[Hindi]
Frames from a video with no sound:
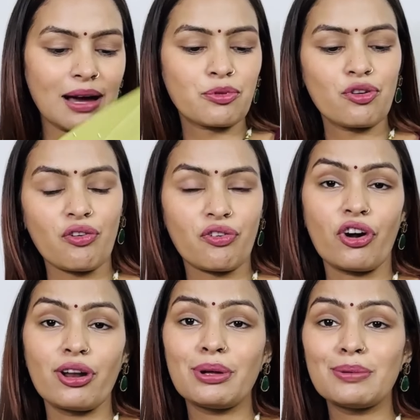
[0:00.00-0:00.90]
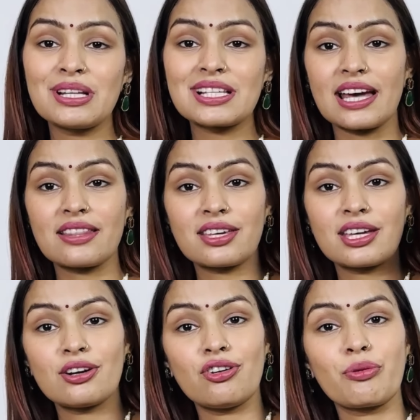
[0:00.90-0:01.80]
आपको अफोर्डेबल मिल जाती
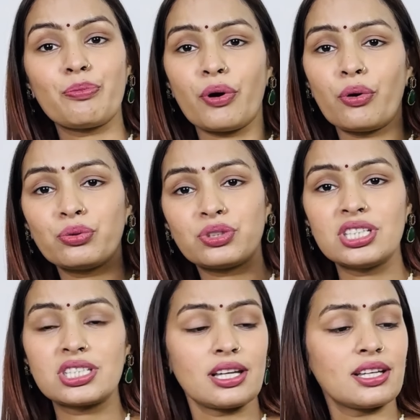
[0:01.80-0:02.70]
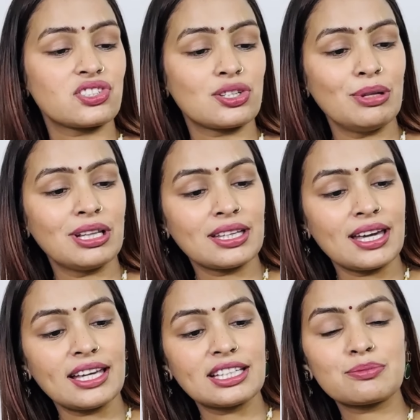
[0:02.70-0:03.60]
हैं और बहुत ही ज़्यादा अच्छी मिलती
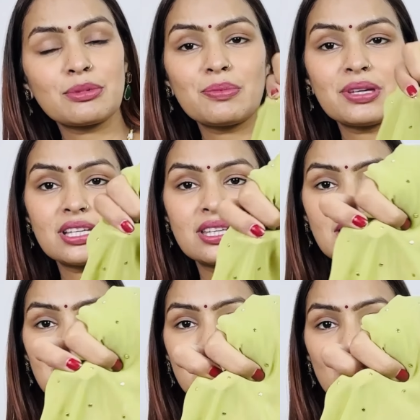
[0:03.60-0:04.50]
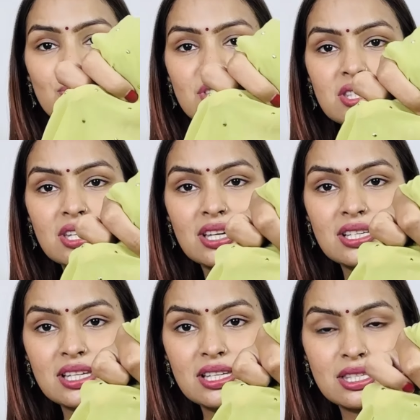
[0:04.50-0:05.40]
हैं इसमें भी ये देख लीजिए कुछ इस तरीके
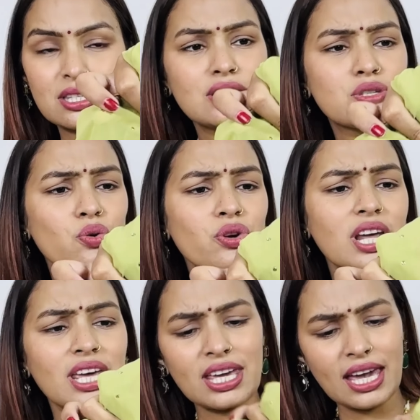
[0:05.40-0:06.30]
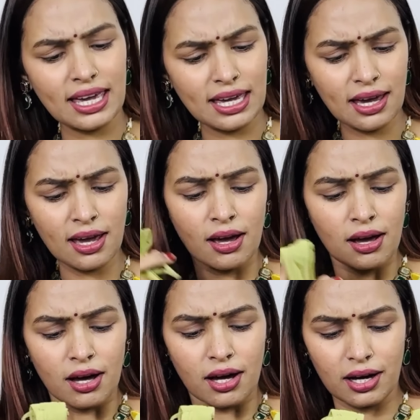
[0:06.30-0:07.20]
से इस स्टोन नहीं है ये
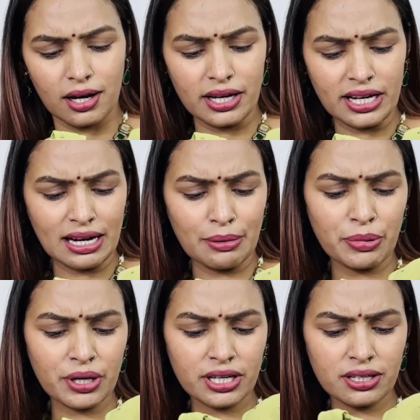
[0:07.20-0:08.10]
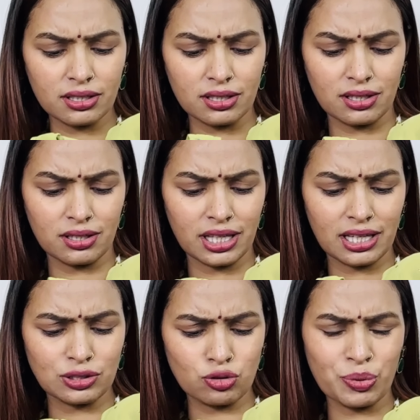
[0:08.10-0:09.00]
रबर
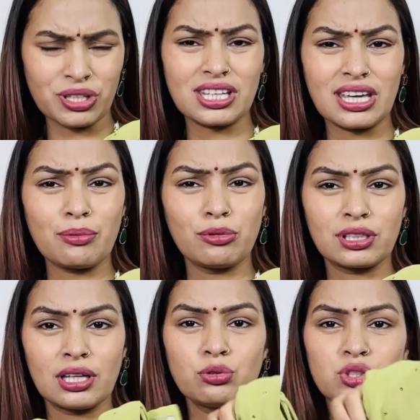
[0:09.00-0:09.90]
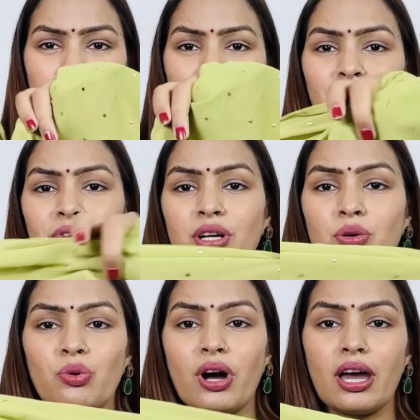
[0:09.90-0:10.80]
एक इसको पता नहीं क्या बोलते हैं उसी पे वर्क
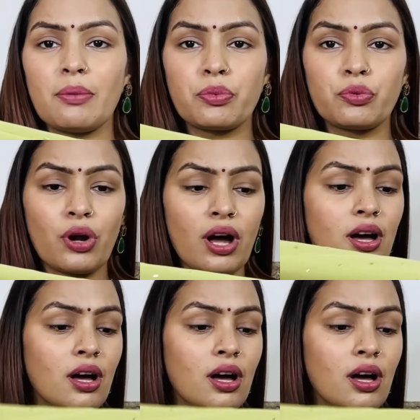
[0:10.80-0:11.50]
हुआ है पूरा